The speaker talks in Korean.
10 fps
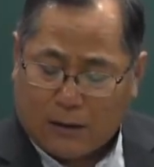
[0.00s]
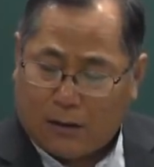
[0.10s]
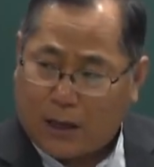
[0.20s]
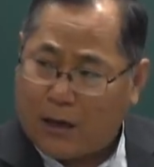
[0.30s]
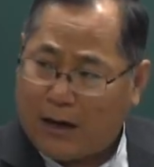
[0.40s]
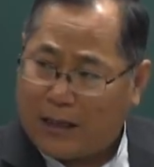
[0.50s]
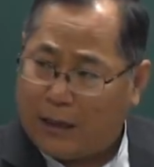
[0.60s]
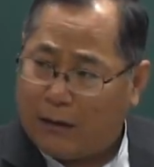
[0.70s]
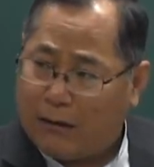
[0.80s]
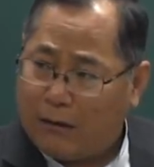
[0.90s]
거래요
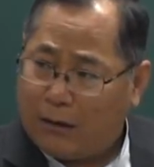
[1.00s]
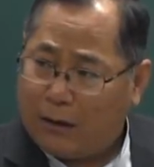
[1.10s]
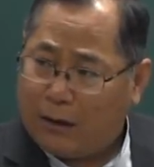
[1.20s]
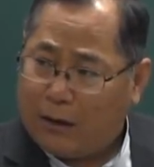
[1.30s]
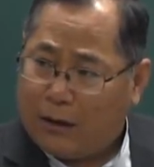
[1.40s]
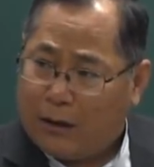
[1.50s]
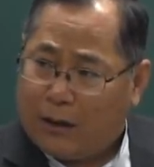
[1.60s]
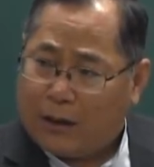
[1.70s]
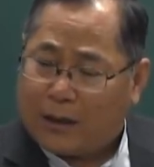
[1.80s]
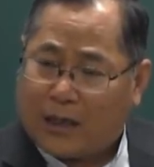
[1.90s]
아니에요?
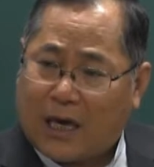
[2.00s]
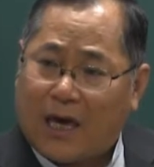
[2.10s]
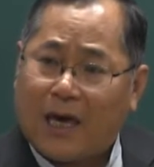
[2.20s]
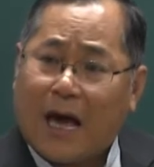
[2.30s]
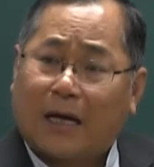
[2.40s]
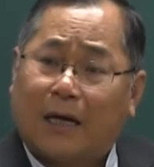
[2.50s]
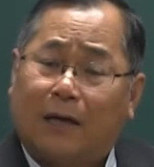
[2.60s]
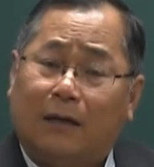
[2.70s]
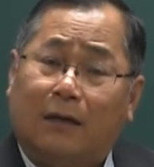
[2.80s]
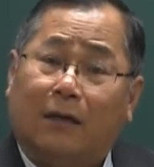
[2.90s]

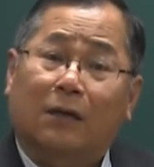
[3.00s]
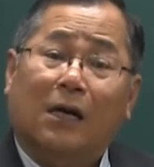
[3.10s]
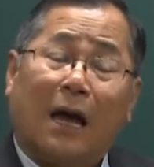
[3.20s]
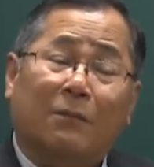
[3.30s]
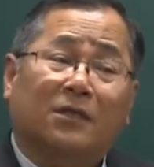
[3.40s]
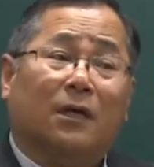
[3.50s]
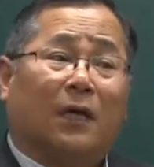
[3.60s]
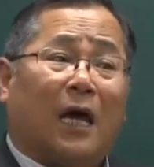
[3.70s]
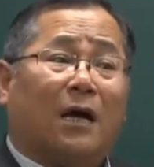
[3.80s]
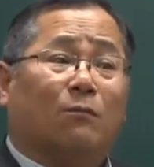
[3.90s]
계약을 하면서
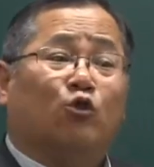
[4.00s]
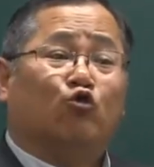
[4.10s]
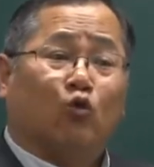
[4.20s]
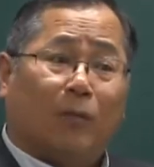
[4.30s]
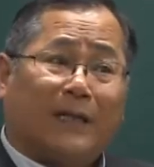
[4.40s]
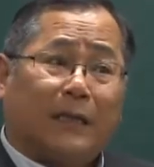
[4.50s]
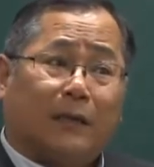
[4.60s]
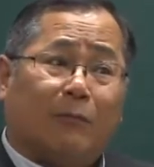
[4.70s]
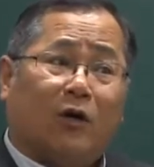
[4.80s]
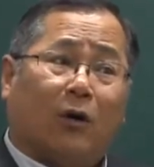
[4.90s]
계약금을
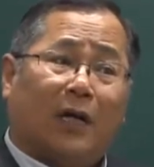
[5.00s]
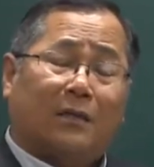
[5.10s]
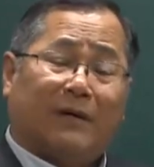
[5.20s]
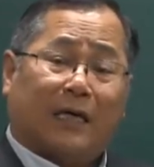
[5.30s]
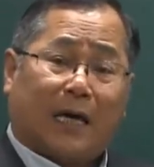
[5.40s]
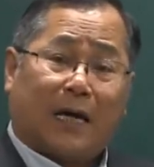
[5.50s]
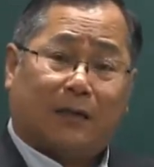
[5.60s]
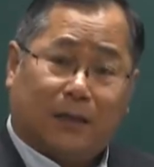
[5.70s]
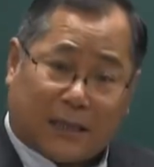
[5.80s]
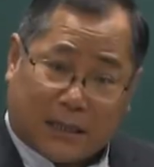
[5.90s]
주고받았다면 거래지만 계약
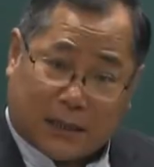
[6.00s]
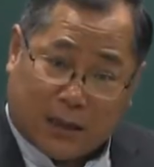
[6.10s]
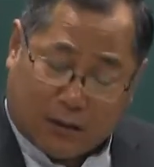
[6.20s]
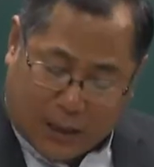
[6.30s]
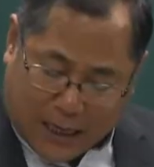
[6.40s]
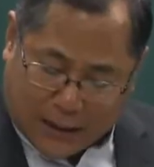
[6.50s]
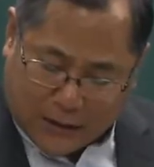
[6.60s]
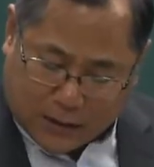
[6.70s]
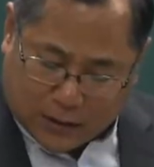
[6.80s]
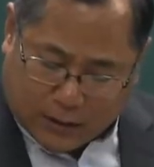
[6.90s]
그 자체는 거래가
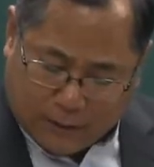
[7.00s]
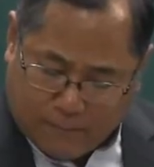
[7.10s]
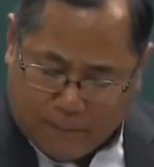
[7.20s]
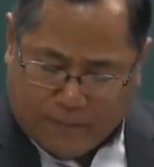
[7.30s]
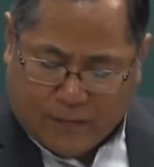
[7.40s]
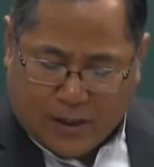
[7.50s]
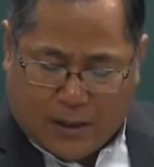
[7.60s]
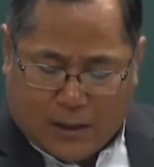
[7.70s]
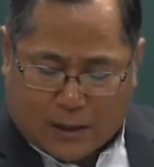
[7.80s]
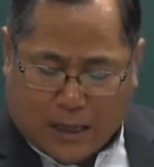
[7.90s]
아니죠.
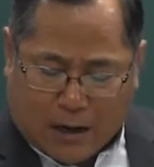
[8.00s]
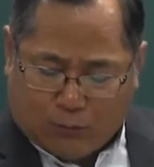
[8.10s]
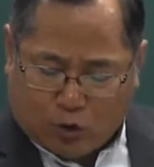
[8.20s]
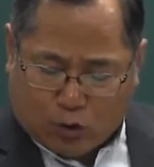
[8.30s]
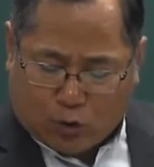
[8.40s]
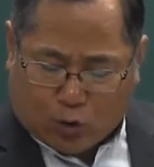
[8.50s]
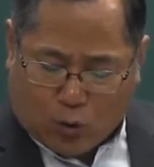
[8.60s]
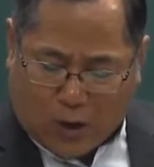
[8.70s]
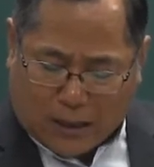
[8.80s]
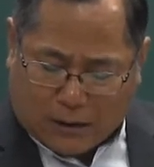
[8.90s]
다음 중
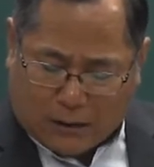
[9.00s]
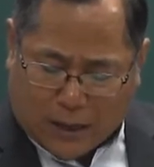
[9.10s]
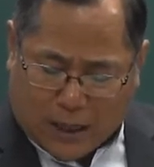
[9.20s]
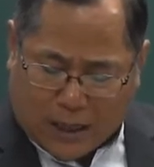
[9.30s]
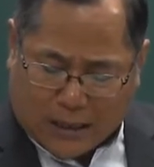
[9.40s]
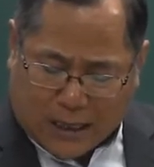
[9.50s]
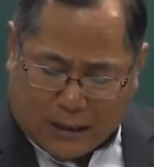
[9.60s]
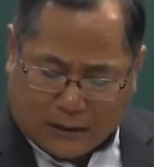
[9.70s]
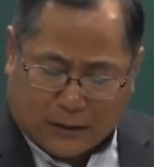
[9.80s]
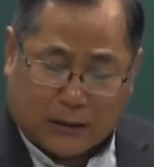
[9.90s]
교환거래에
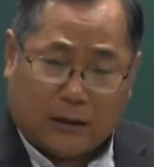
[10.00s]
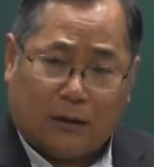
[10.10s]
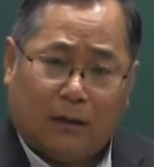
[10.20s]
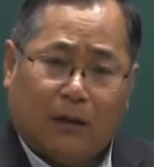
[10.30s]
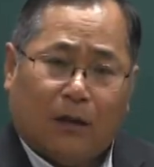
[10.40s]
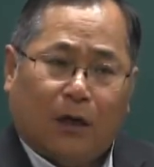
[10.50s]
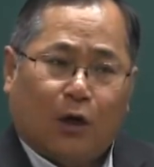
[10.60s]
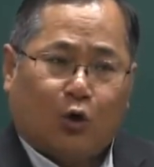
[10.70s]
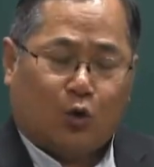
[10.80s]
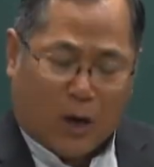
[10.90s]
해당하는 것은
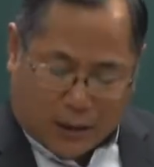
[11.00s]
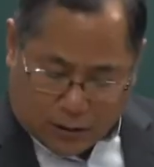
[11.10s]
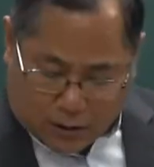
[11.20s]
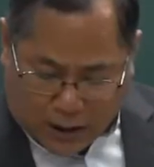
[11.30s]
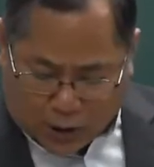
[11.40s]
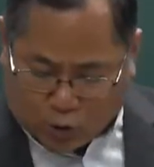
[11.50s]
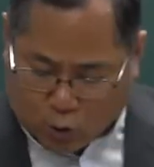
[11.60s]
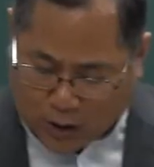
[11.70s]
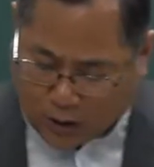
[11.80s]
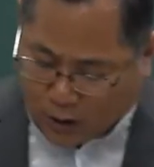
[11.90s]
교환거래,
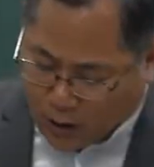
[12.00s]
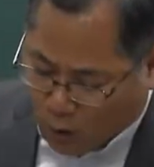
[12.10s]
손익거래,